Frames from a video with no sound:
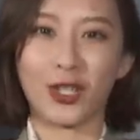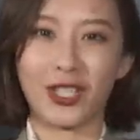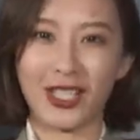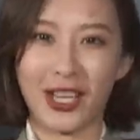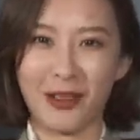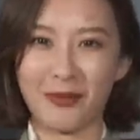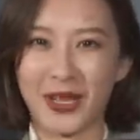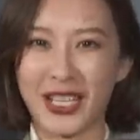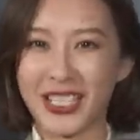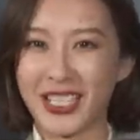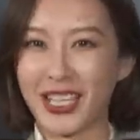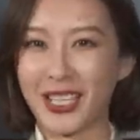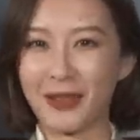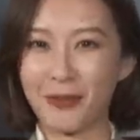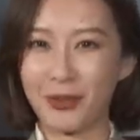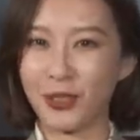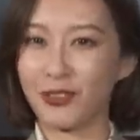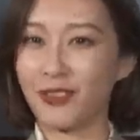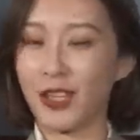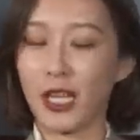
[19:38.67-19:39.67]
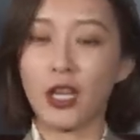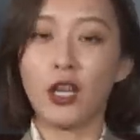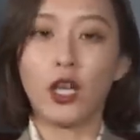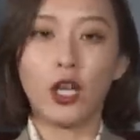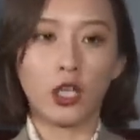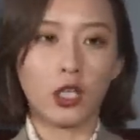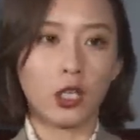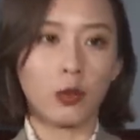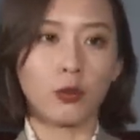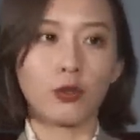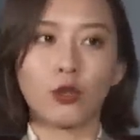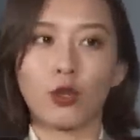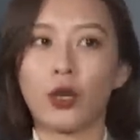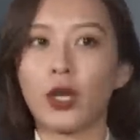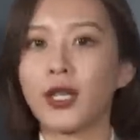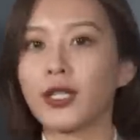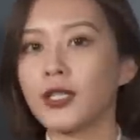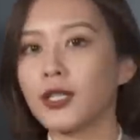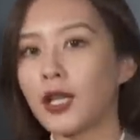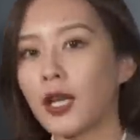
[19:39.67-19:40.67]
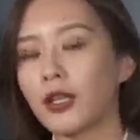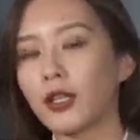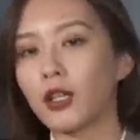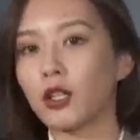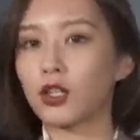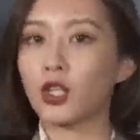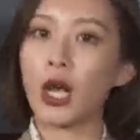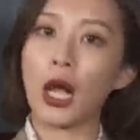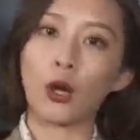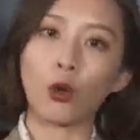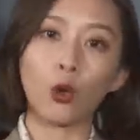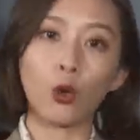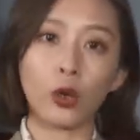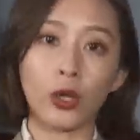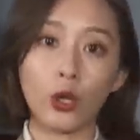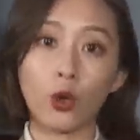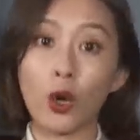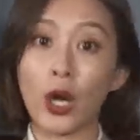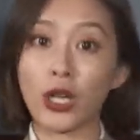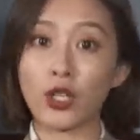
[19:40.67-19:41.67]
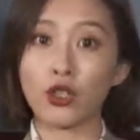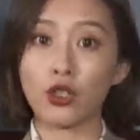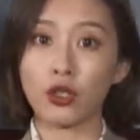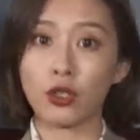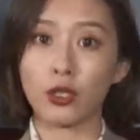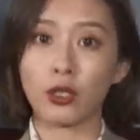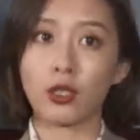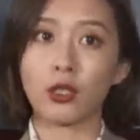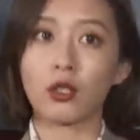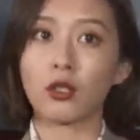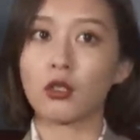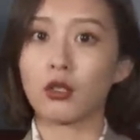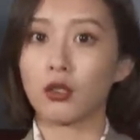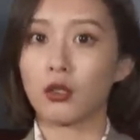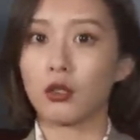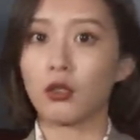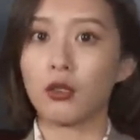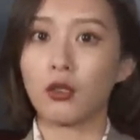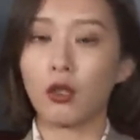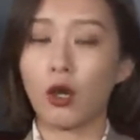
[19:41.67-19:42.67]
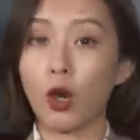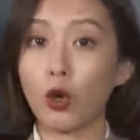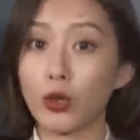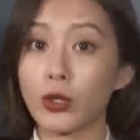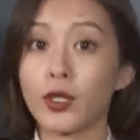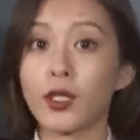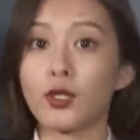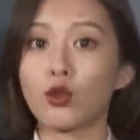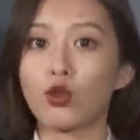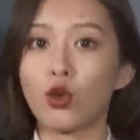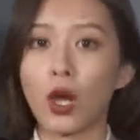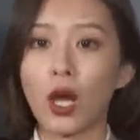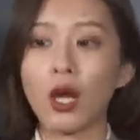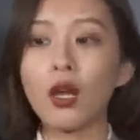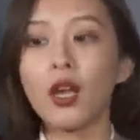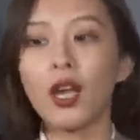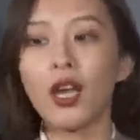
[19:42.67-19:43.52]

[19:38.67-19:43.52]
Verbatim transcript: 我上面这一部分，是不是就很像一个？常规款式的一个厚西装，